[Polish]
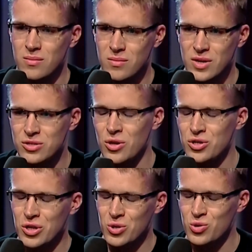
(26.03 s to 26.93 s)

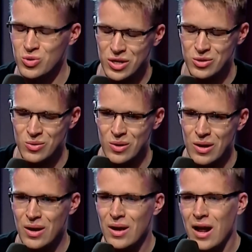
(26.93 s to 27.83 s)
historycznego sukcesu
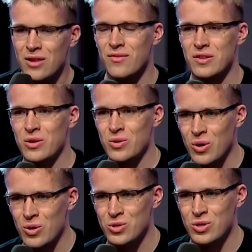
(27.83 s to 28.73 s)
ale nawet nie o to
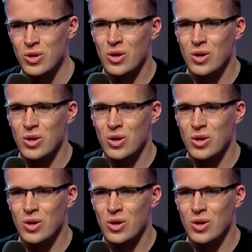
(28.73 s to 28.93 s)
chodzi,